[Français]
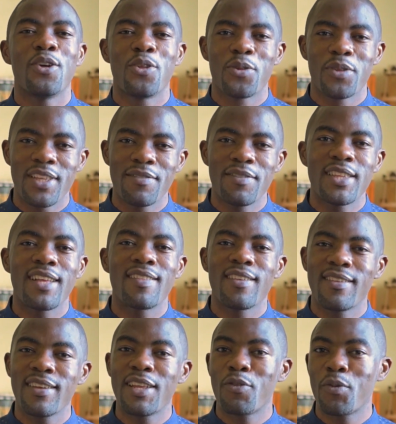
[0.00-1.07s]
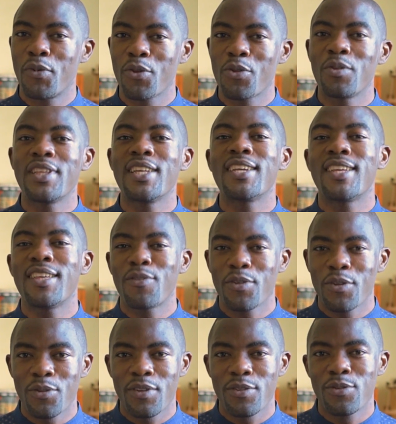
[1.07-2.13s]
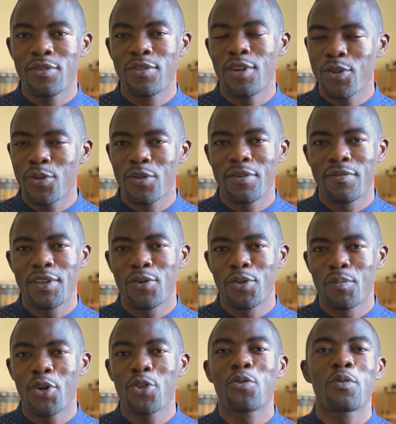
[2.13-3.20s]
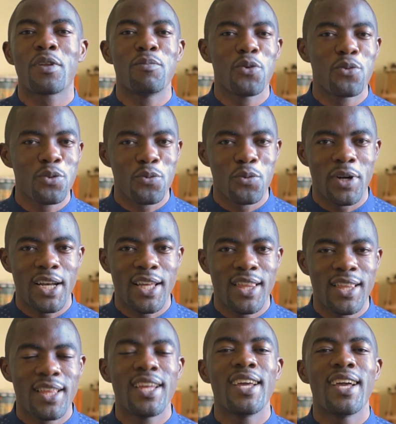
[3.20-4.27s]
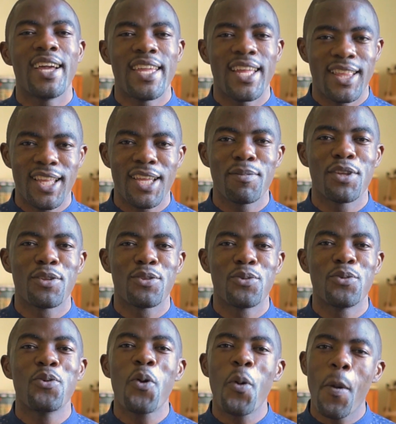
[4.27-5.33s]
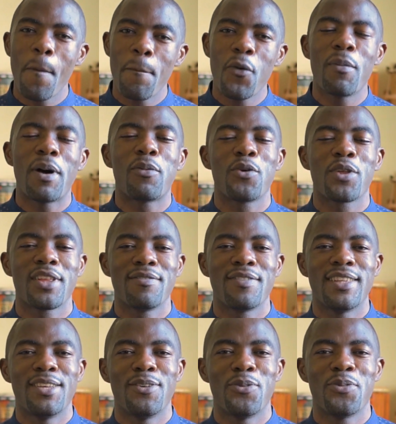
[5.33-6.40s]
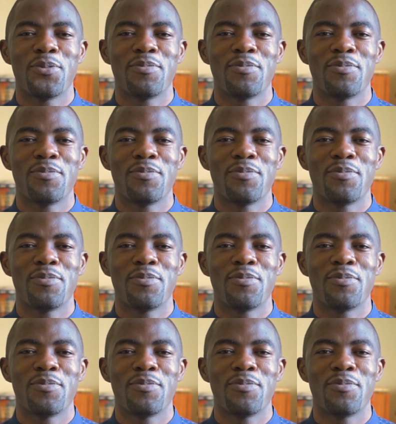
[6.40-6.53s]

Je t'invite à saisir les opportunités qui sont dans ton, dans ton environnement. Je te souhaite beaucoup de courage et à très bientôt pour ma prochaine vidéo.